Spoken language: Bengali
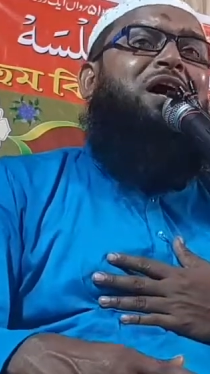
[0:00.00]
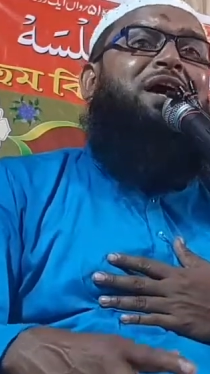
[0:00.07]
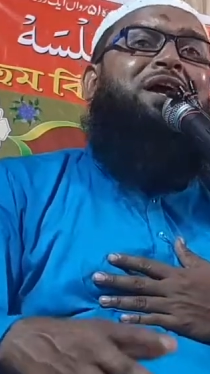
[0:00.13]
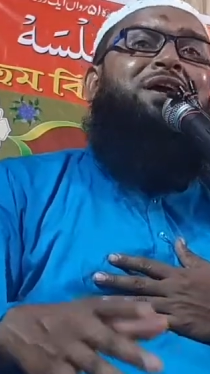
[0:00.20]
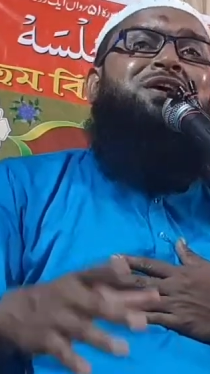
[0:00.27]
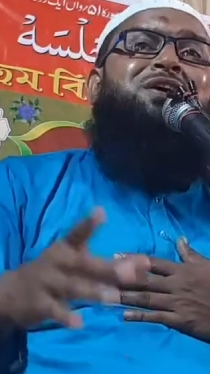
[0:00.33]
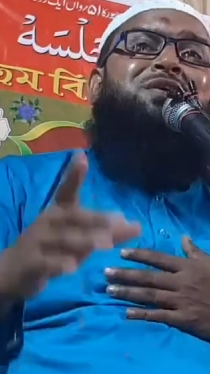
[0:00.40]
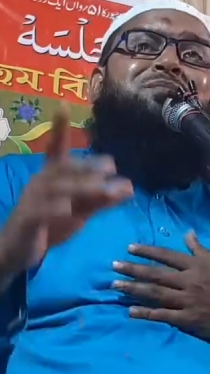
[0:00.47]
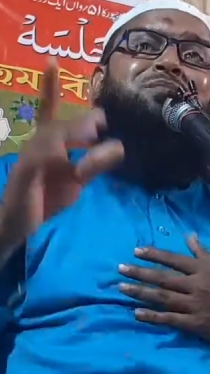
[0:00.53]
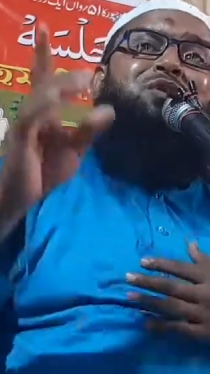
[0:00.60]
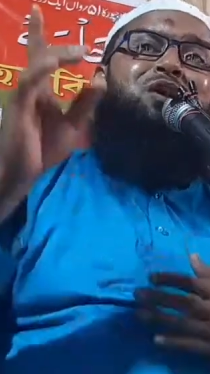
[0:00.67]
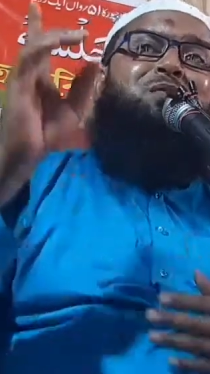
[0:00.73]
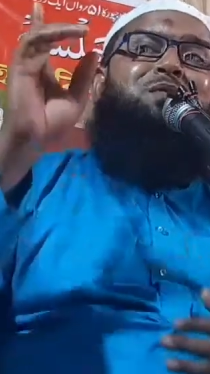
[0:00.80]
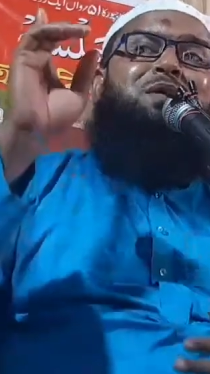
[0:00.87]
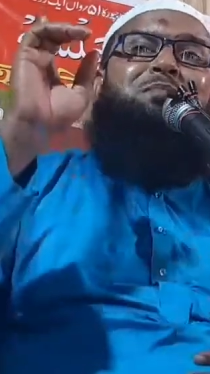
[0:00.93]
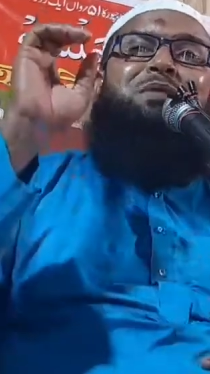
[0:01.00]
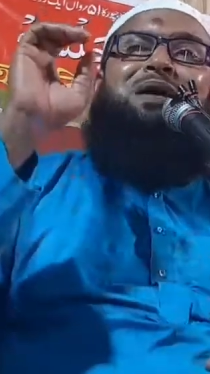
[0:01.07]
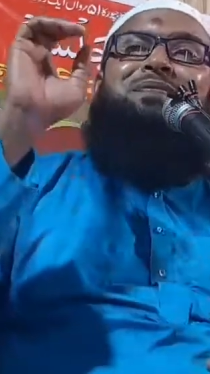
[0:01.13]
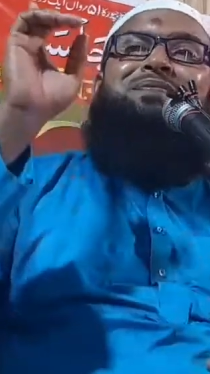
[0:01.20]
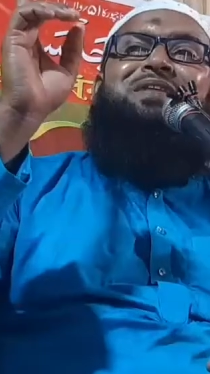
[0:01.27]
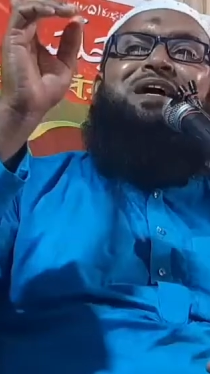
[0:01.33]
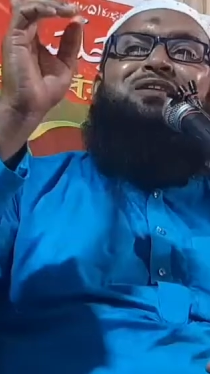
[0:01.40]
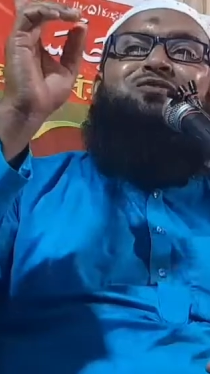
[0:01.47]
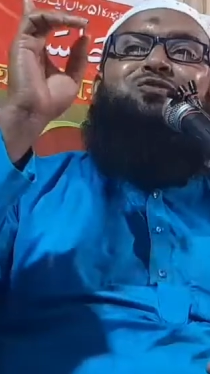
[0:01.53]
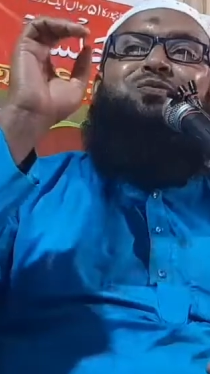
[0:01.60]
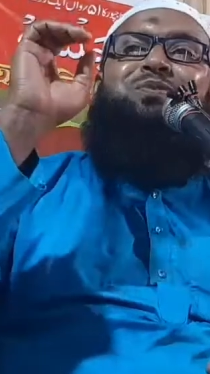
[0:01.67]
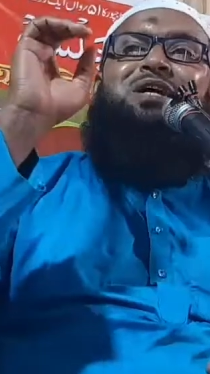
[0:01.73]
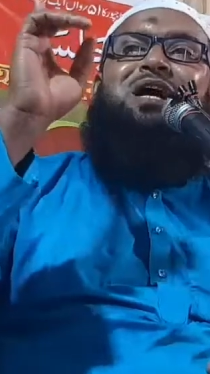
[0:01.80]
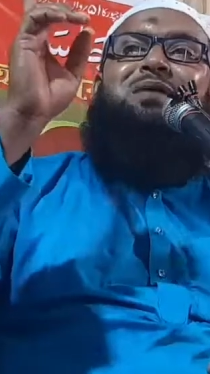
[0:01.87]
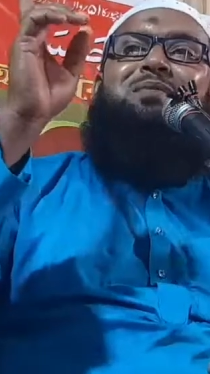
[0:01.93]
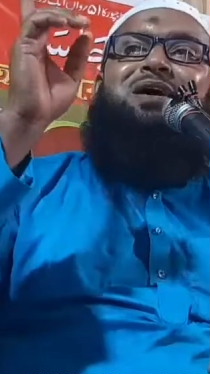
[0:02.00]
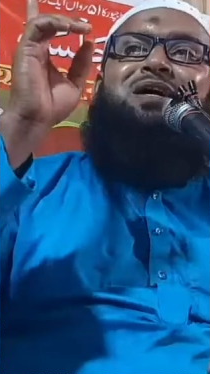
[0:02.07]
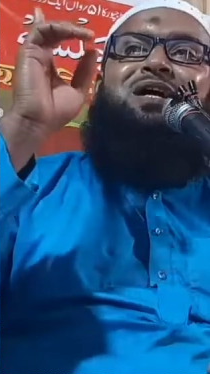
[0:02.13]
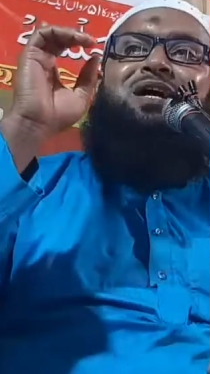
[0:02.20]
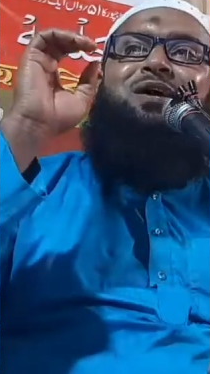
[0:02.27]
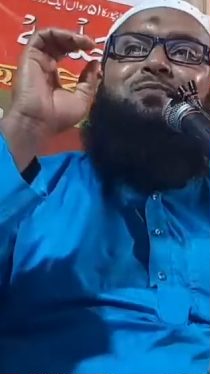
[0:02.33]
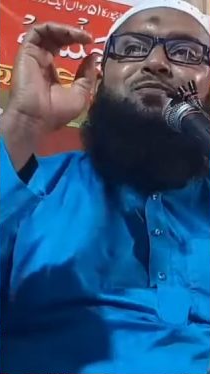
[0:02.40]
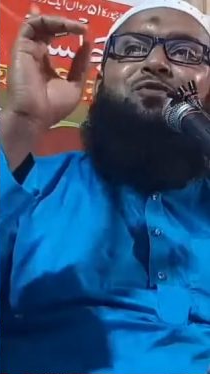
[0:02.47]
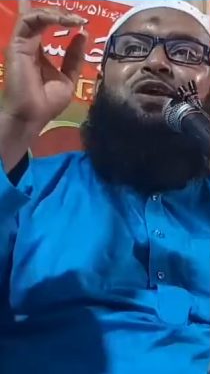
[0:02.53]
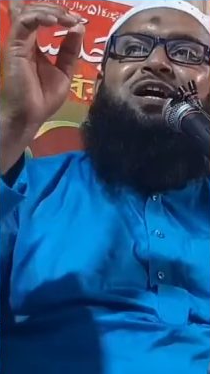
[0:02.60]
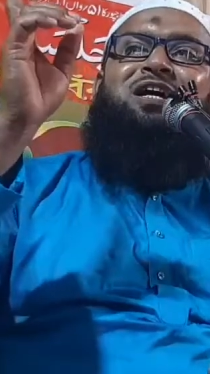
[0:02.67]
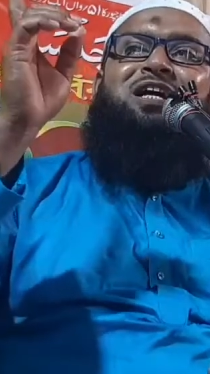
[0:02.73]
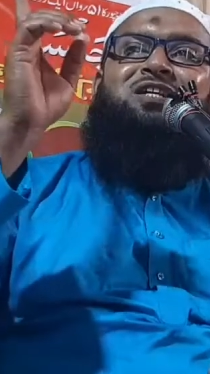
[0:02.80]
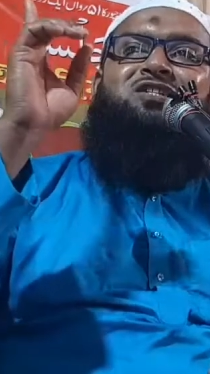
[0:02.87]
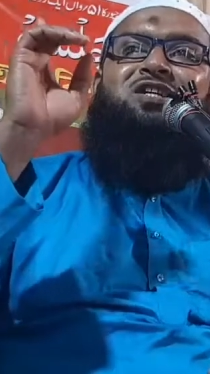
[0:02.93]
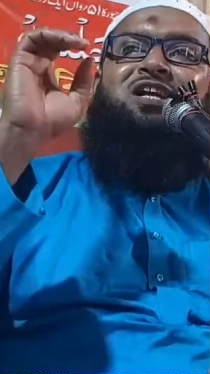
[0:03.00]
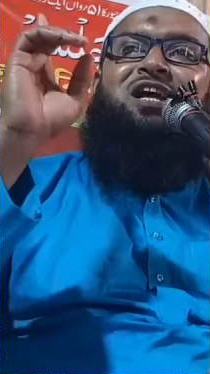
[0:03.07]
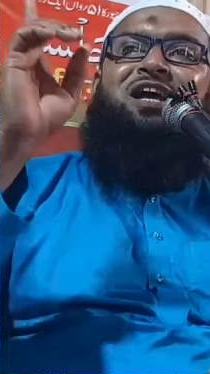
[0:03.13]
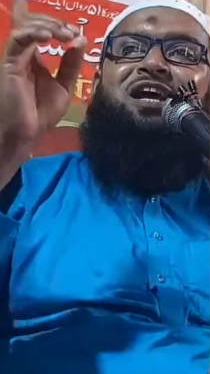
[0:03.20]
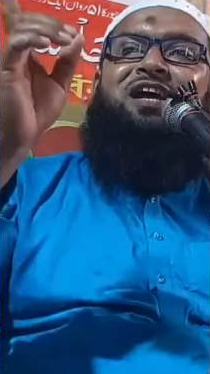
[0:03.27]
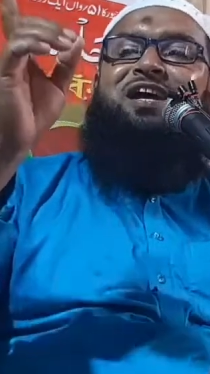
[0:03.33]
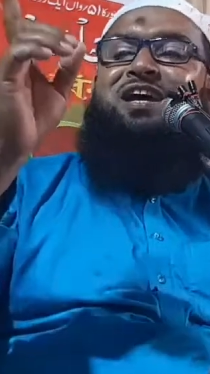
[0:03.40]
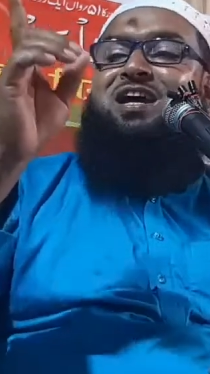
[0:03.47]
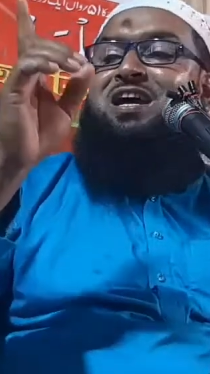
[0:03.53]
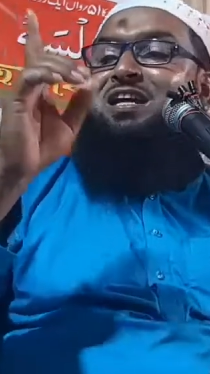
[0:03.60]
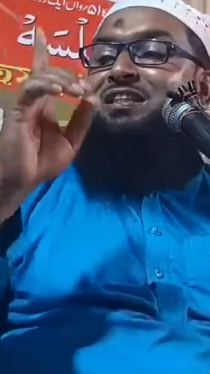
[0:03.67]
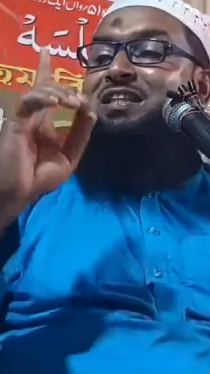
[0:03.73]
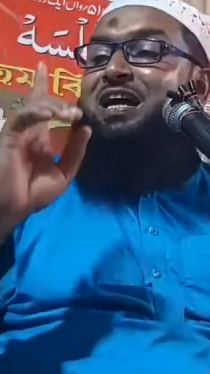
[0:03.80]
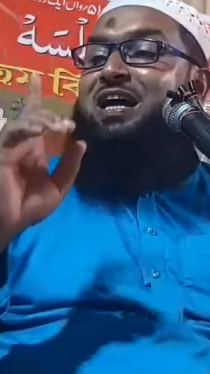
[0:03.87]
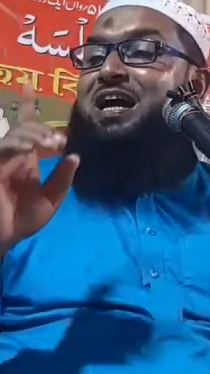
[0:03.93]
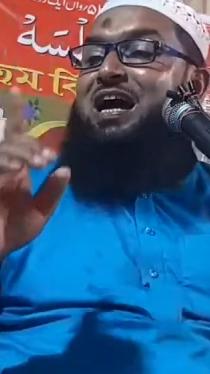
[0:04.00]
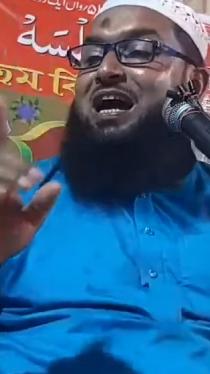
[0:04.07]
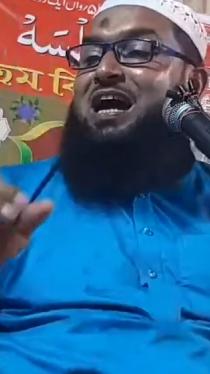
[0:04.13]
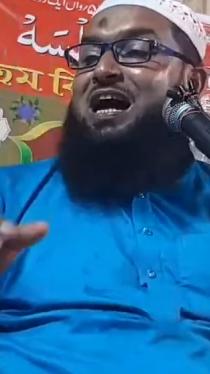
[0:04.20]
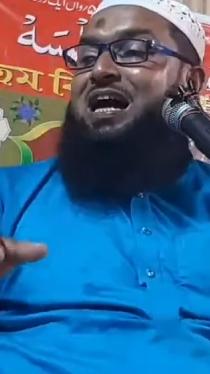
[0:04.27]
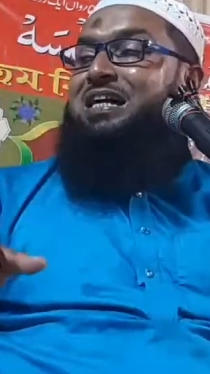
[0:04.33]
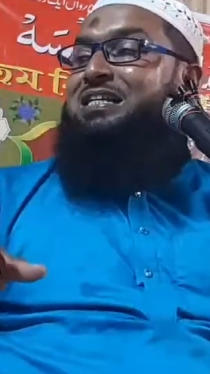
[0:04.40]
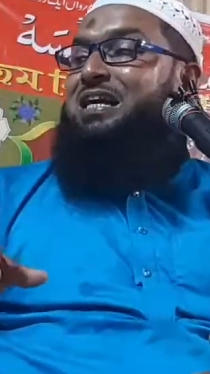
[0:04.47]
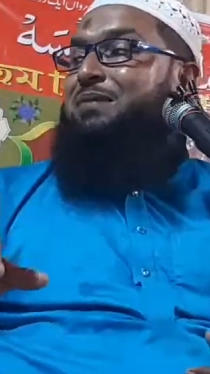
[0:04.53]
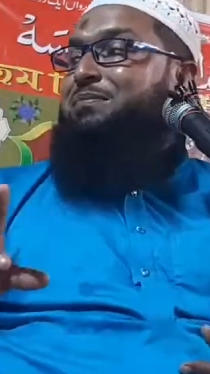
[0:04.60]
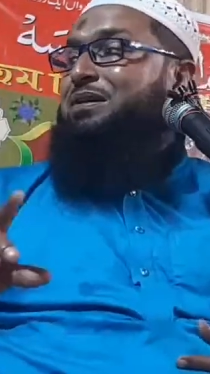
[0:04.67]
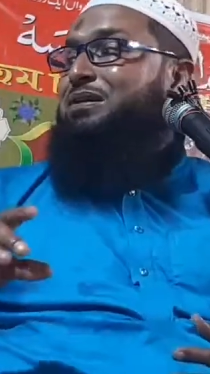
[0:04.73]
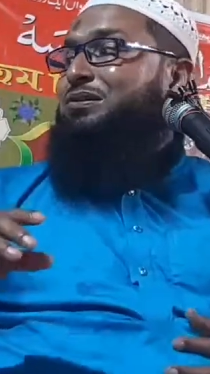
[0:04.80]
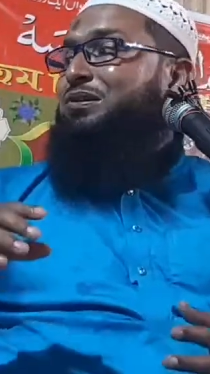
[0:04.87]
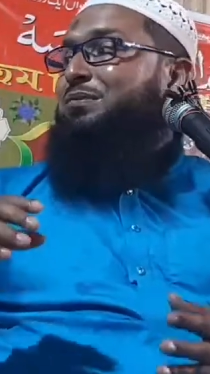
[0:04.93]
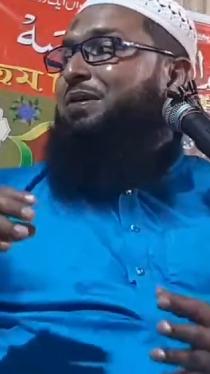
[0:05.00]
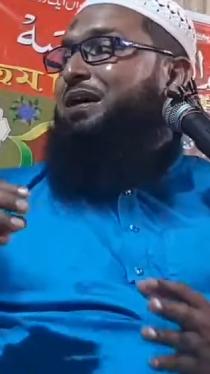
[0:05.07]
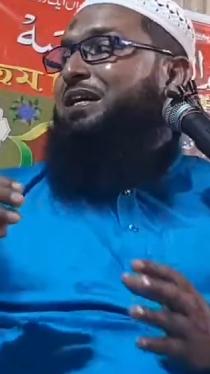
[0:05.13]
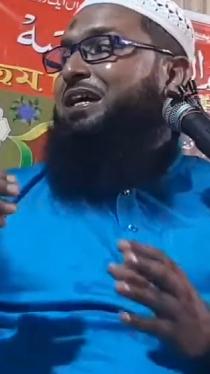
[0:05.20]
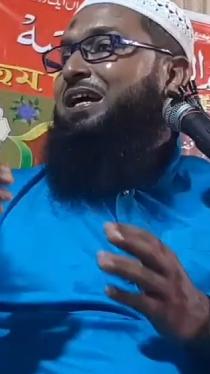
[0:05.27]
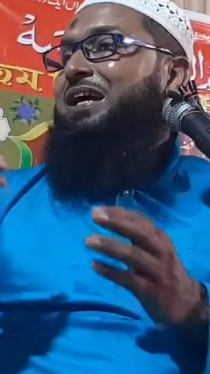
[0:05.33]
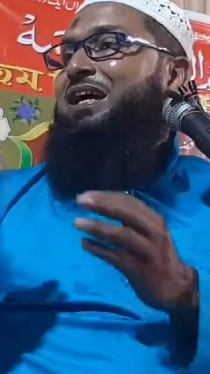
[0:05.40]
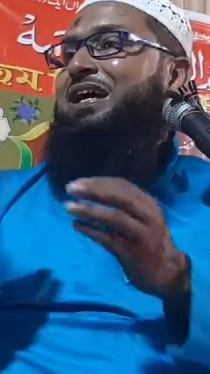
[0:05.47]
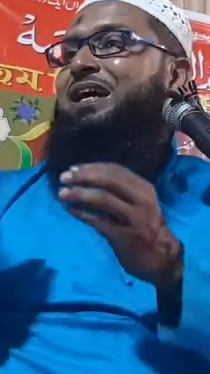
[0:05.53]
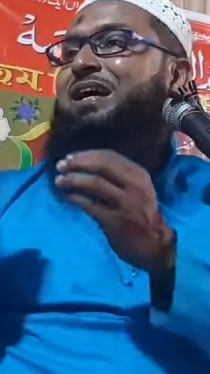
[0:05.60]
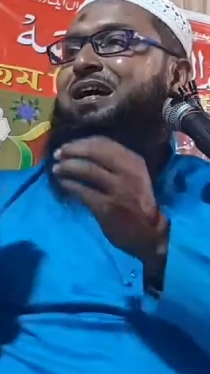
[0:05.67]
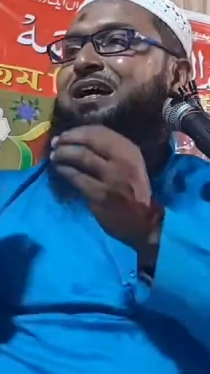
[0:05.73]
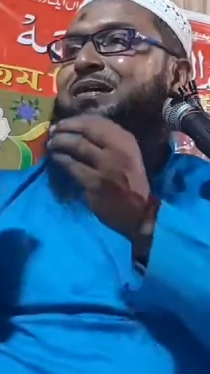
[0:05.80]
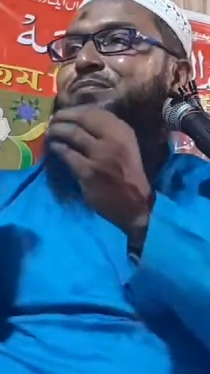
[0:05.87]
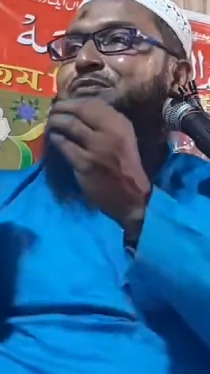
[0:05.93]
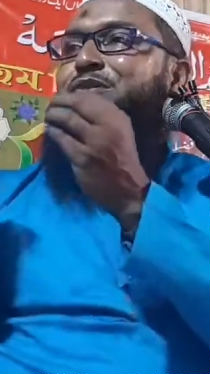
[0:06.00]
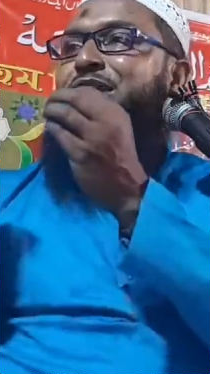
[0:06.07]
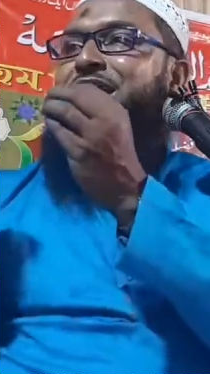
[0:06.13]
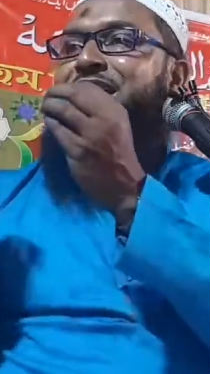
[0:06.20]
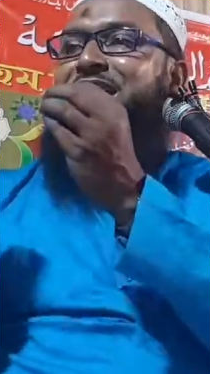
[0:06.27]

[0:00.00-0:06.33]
নাই বলবে বান্দা তুমি আমাকে ভুলে গেছিলে তাই আজ আমি তোমাকে ভুলে